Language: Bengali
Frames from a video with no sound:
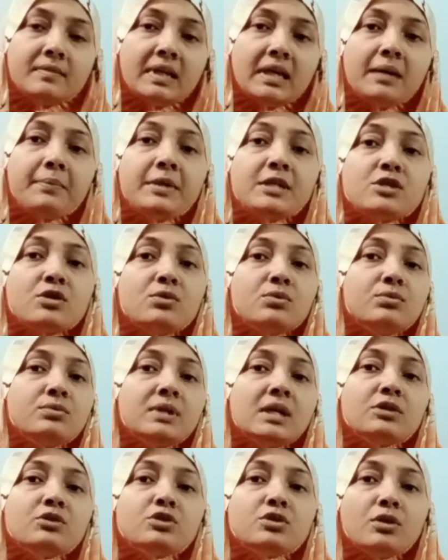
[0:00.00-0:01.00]
আমরা যখন
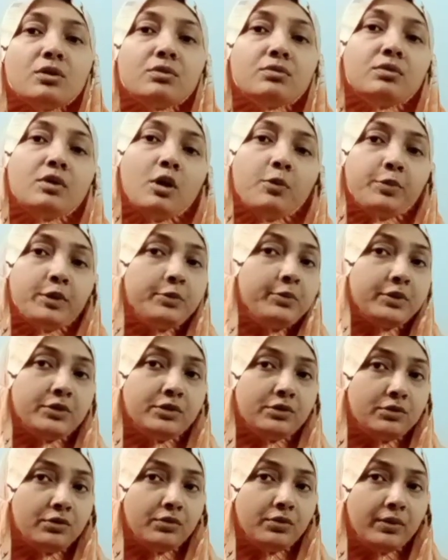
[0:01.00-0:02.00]
অন্যান্য চলকগুলো
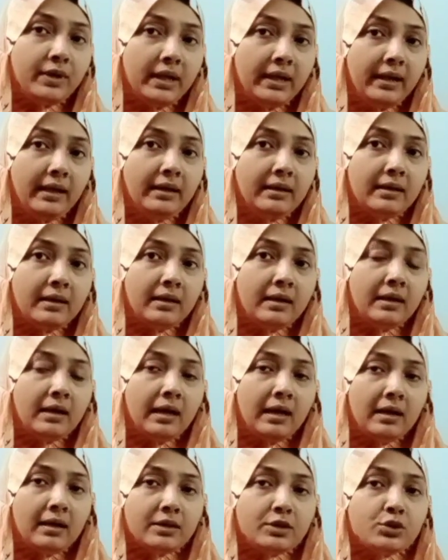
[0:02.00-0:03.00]
অপরিবর্তিত ধরে নিই
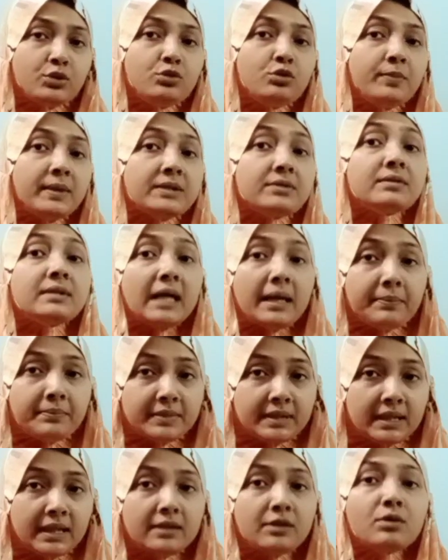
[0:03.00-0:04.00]
শুধুমাত্র
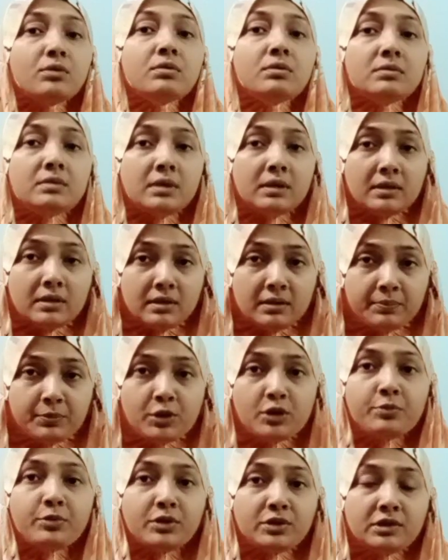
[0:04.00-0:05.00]
দামটা তখন
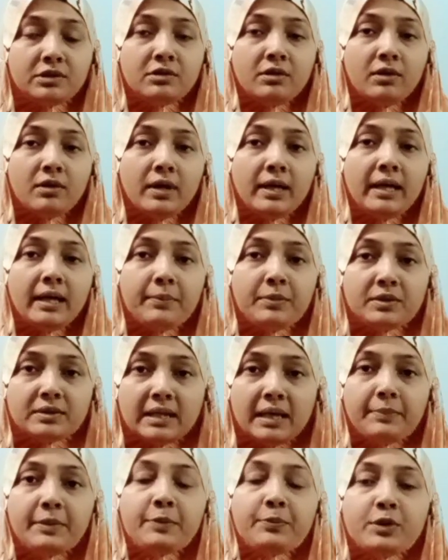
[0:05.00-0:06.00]
পরিবর্তিত হয় এবং
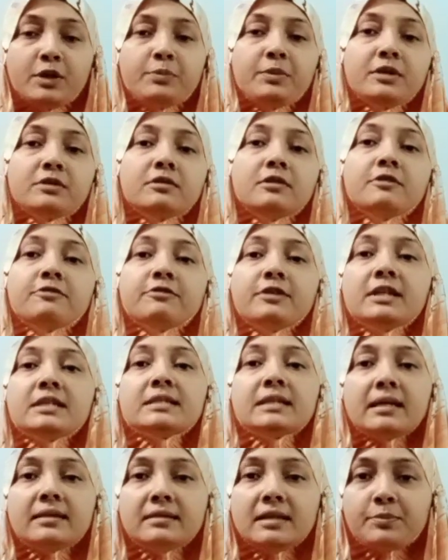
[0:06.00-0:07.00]
দামের পরিবর্তনের ফলে
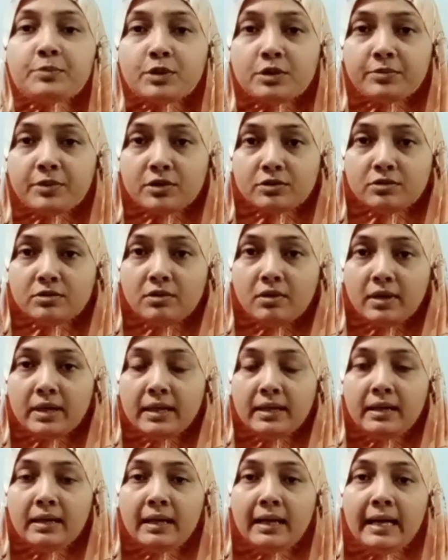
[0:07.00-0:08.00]
চাহিদার পরিবর্তন হয়
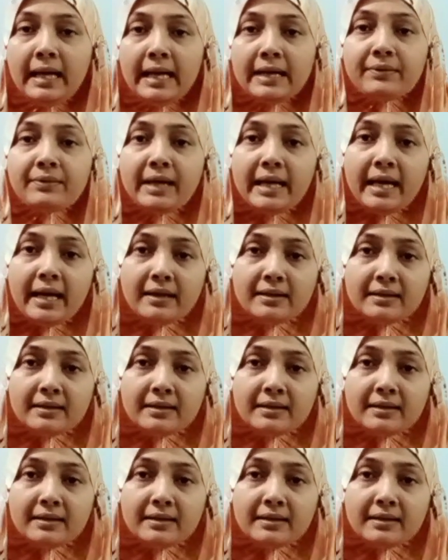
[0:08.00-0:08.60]
এখন এই